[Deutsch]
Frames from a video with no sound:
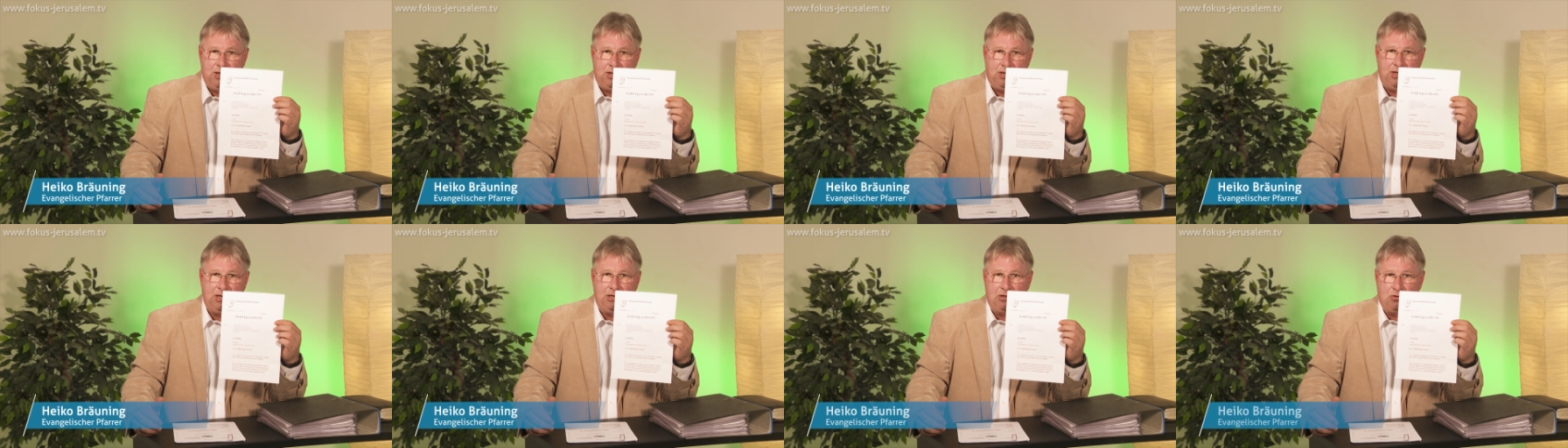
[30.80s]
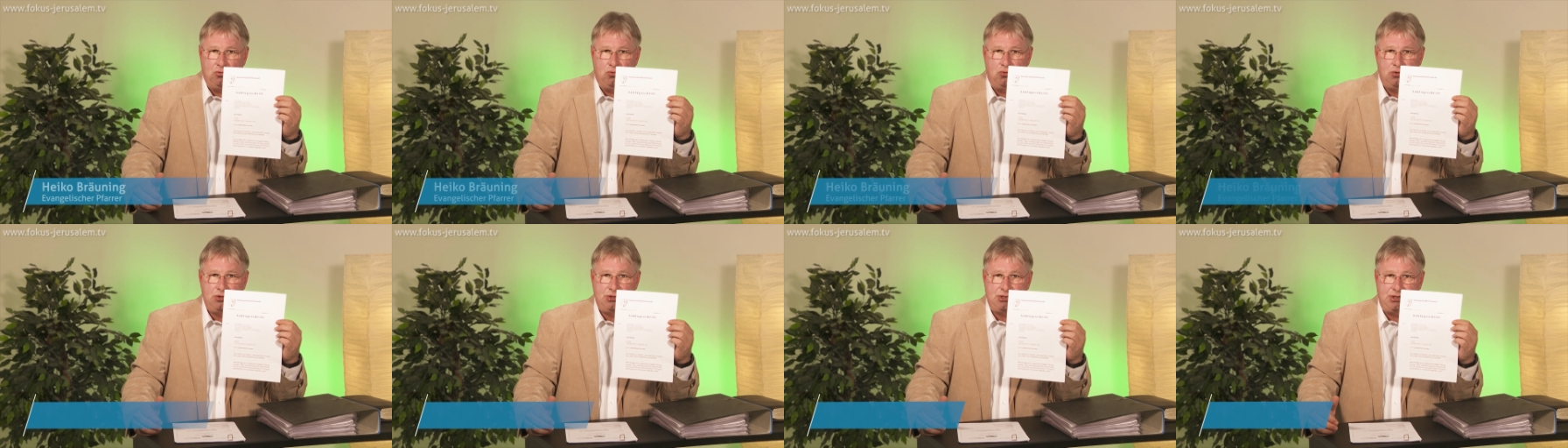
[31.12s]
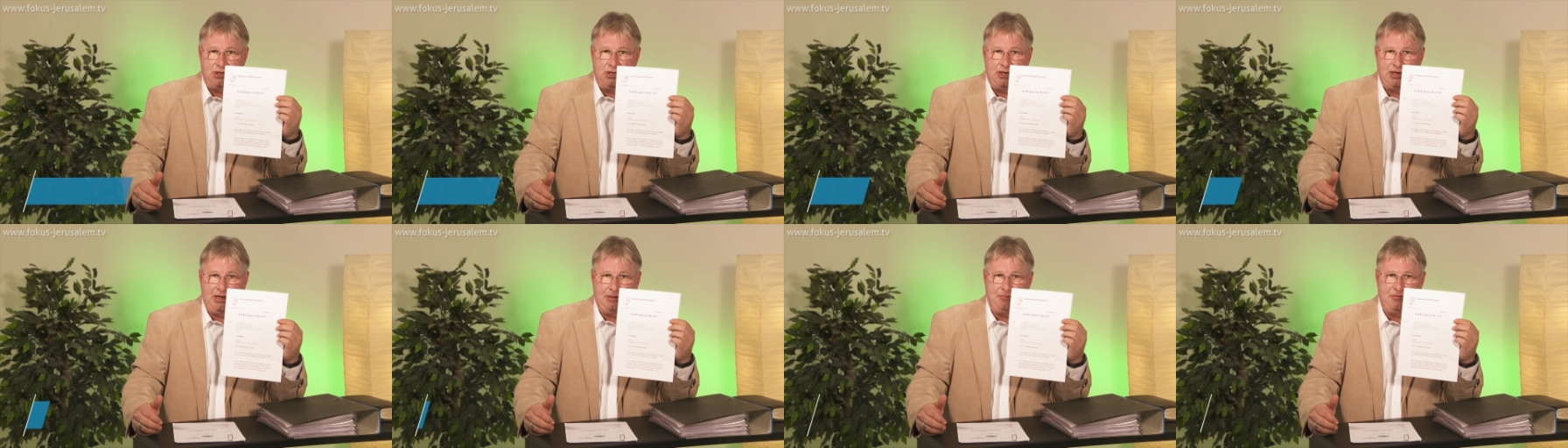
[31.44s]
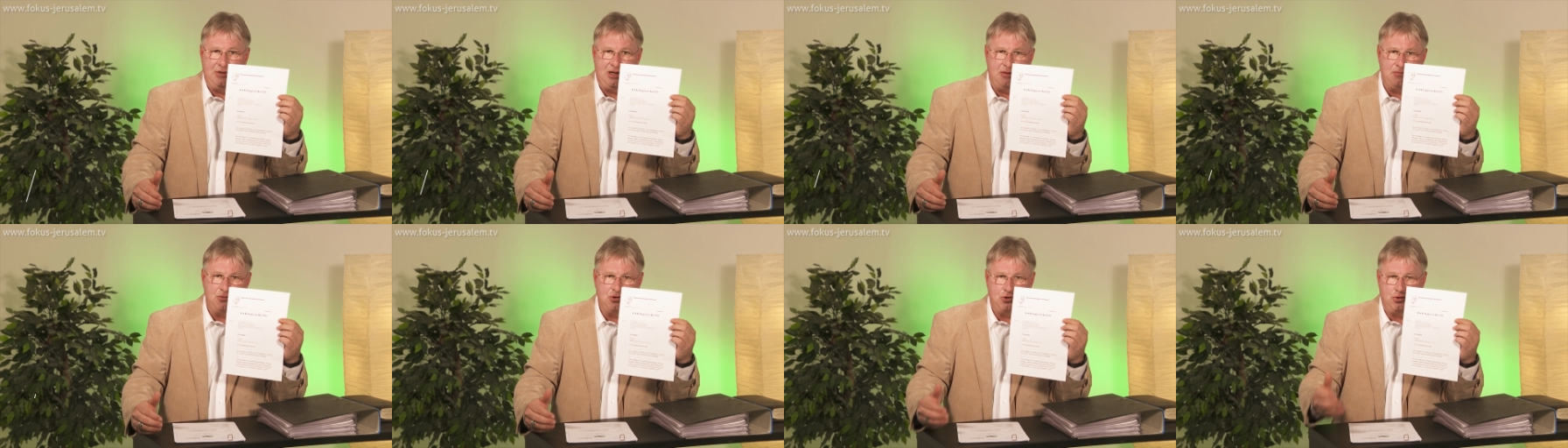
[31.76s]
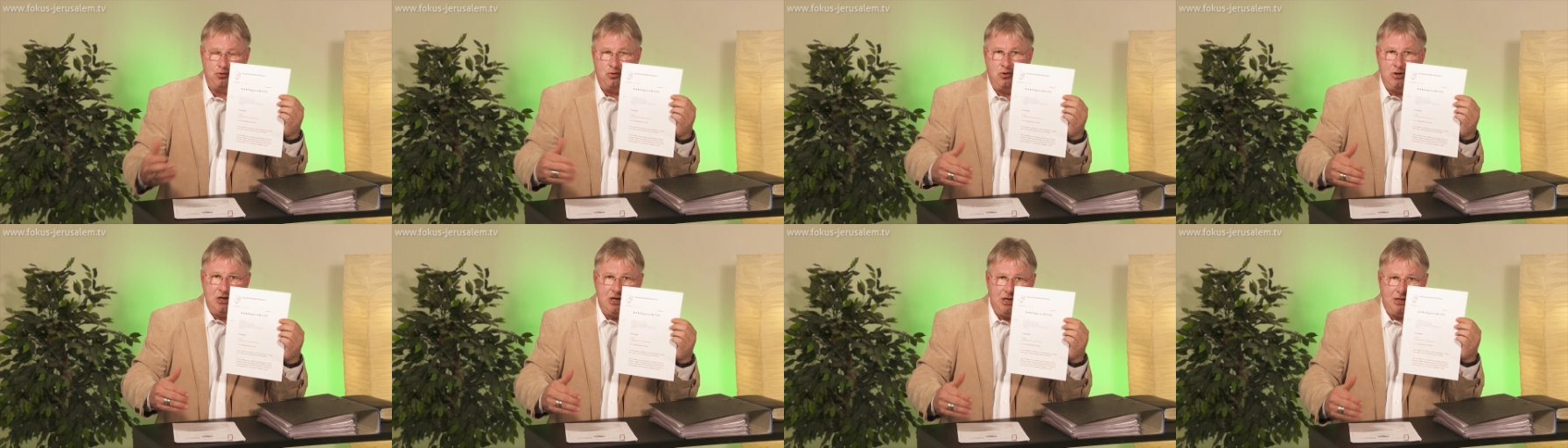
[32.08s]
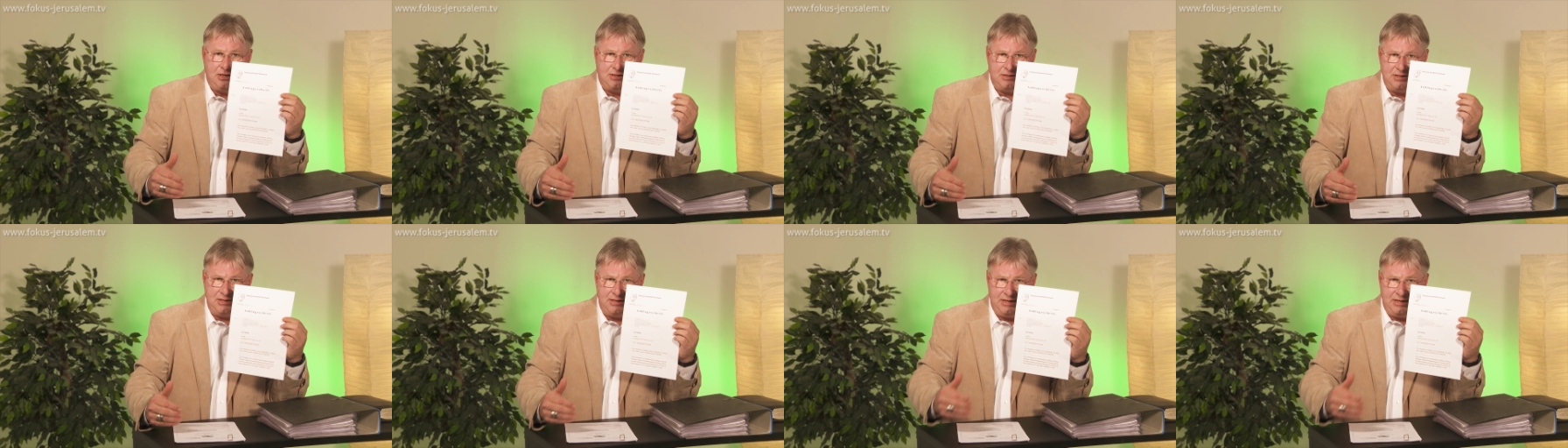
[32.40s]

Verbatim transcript: Geht los, indem der Beschuldigte